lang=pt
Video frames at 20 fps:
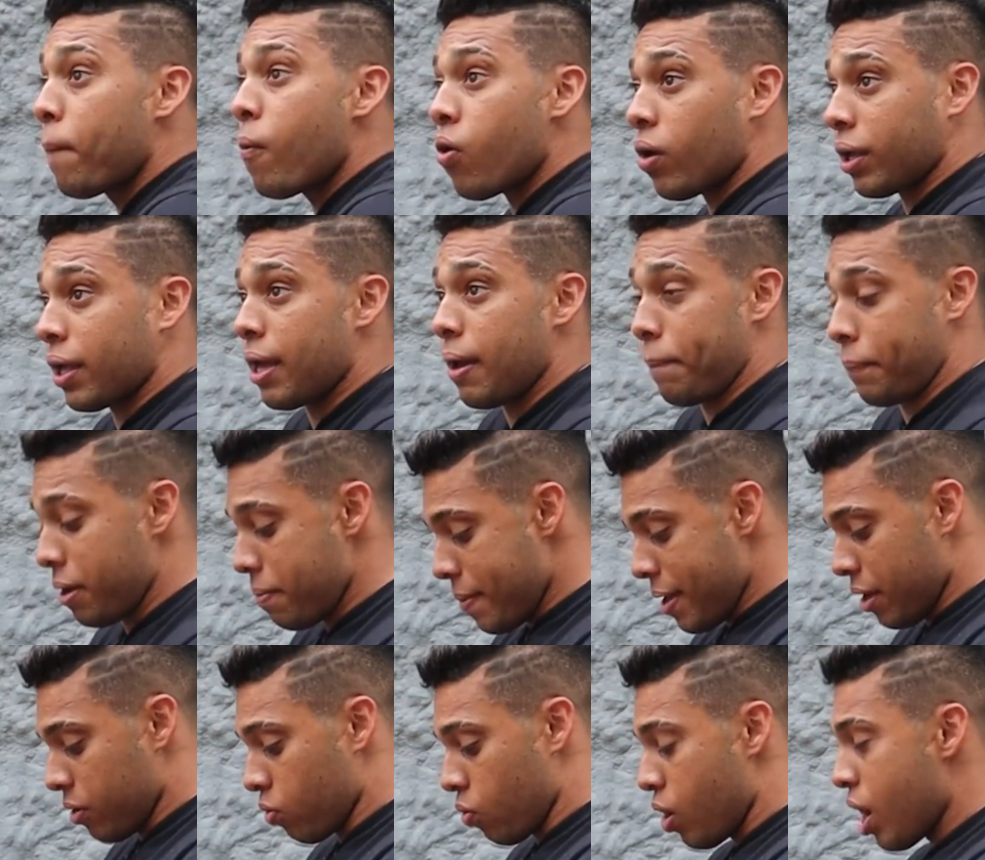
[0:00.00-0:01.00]
Por quê?
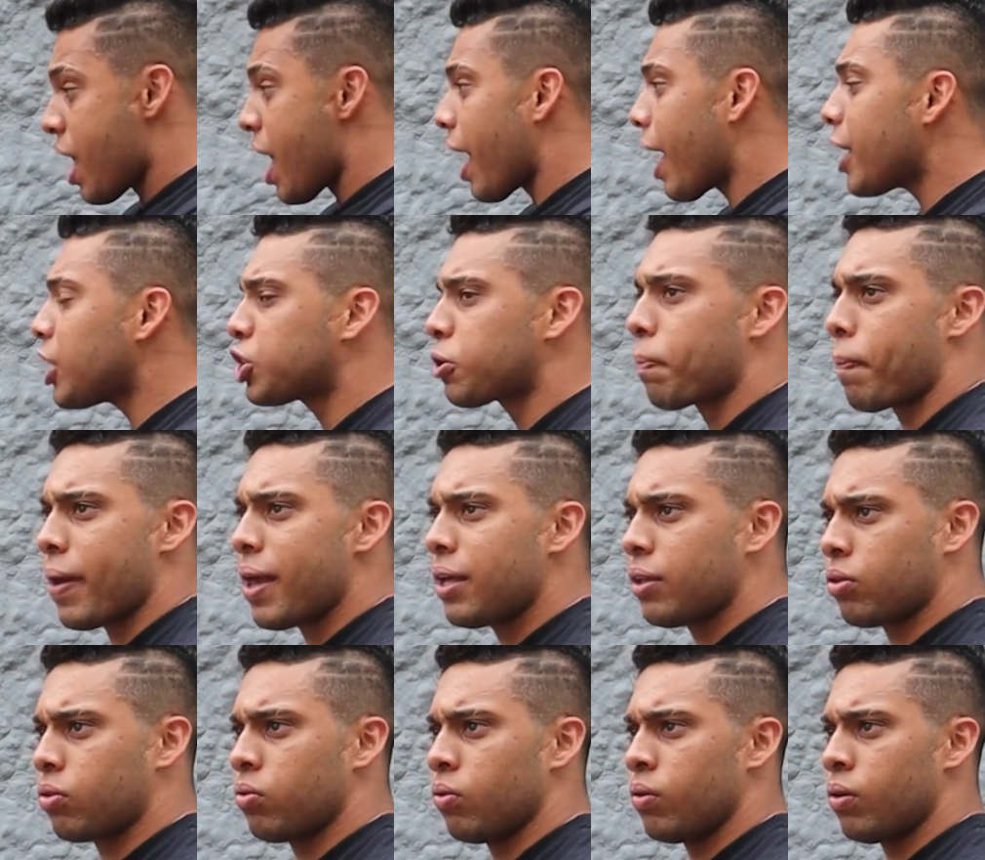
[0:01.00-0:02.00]
Primeiro,
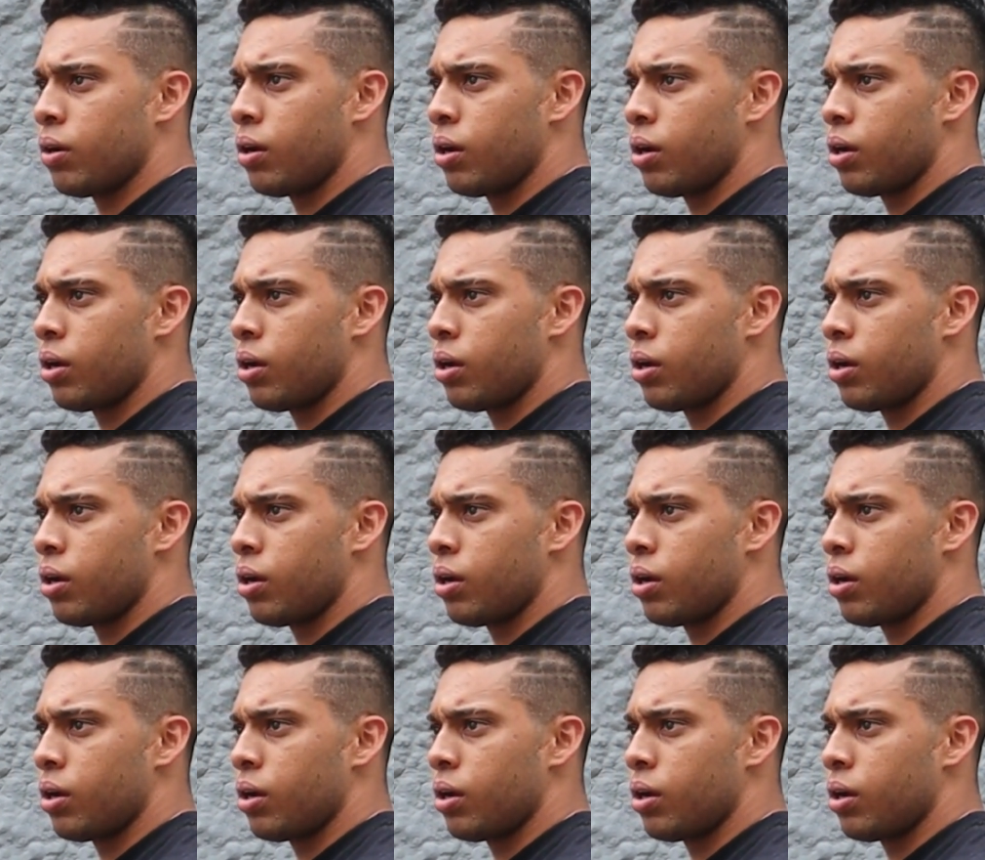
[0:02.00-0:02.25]
respeito